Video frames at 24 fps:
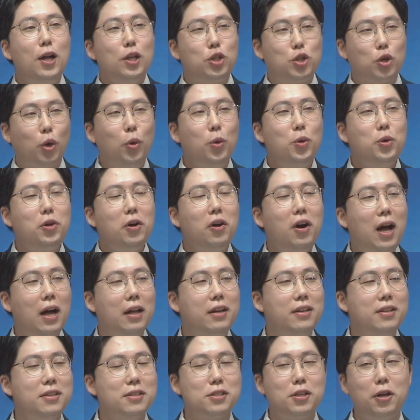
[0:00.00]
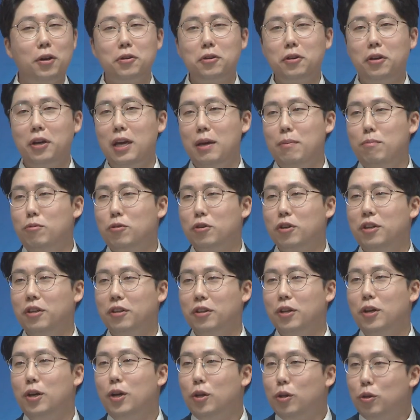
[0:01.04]
존경하는 성경의 인물은
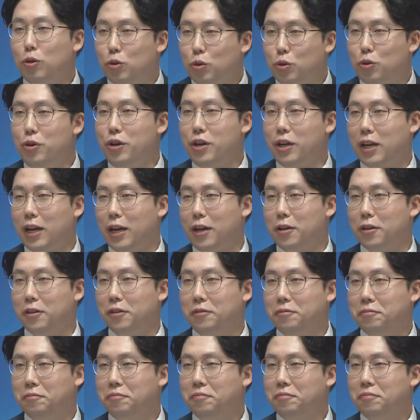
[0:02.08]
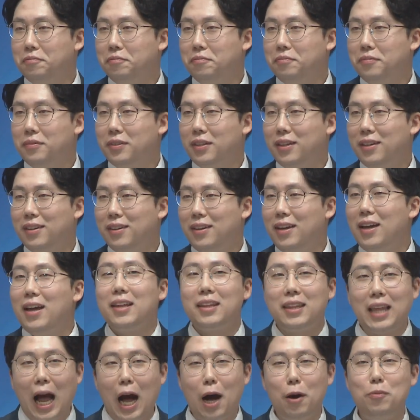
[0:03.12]
누구일까요?
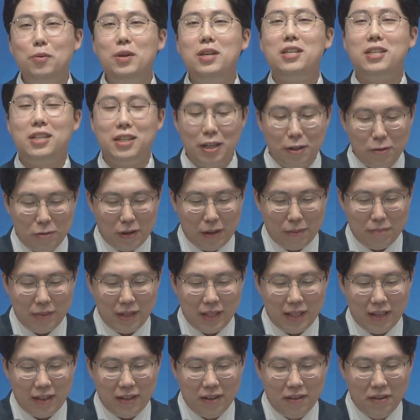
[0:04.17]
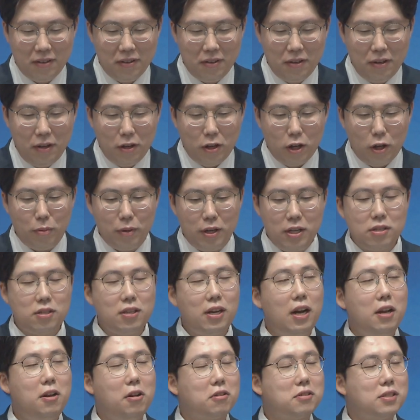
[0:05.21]
다윗이라고 합니다. 여러분,
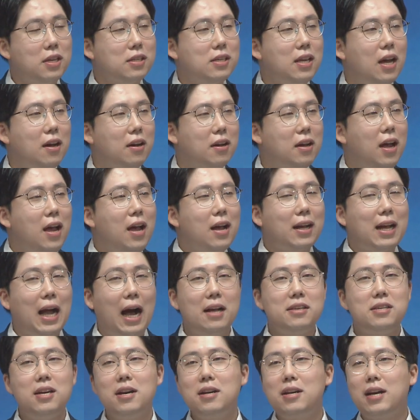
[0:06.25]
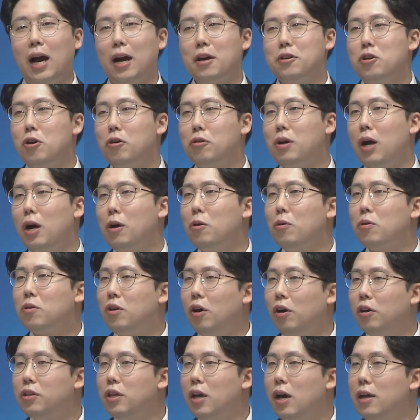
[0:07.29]
이스라엘 역사상 가장 강력하고
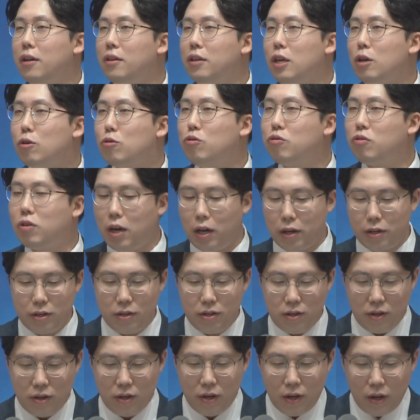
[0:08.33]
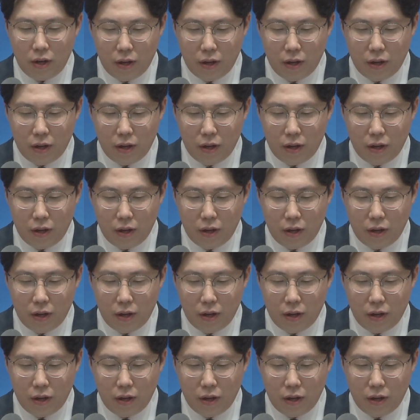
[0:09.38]
거대한 이 국가를